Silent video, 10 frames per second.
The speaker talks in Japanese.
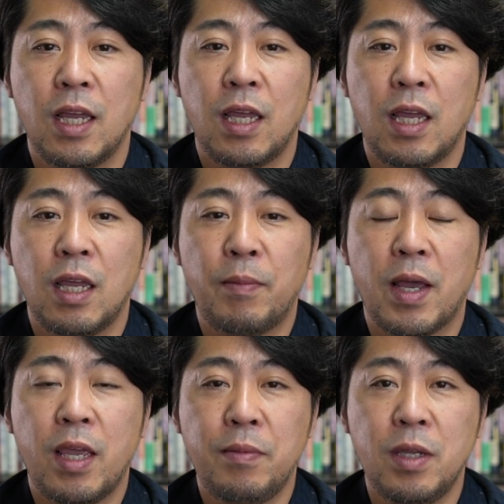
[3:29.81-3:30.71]
えー、ま
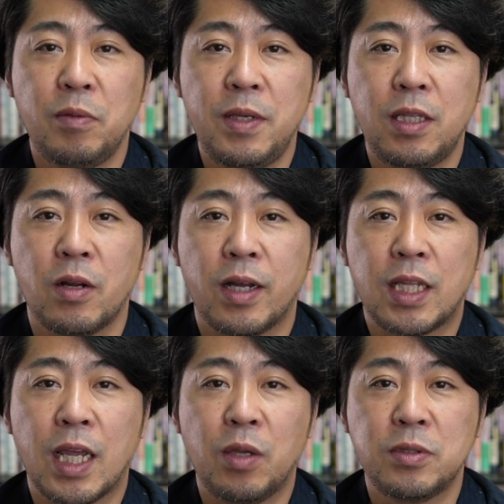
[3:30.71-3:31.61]
あ Airbnb っていうのは
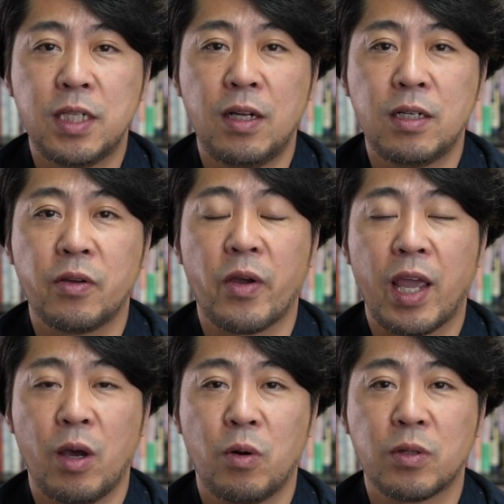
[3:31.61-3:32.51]
多様性のある部
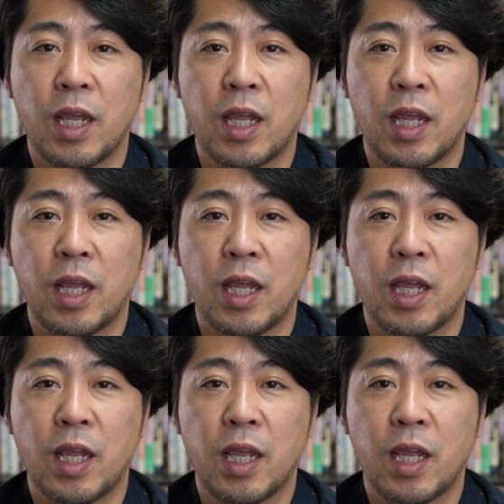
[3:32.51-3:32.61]
屋を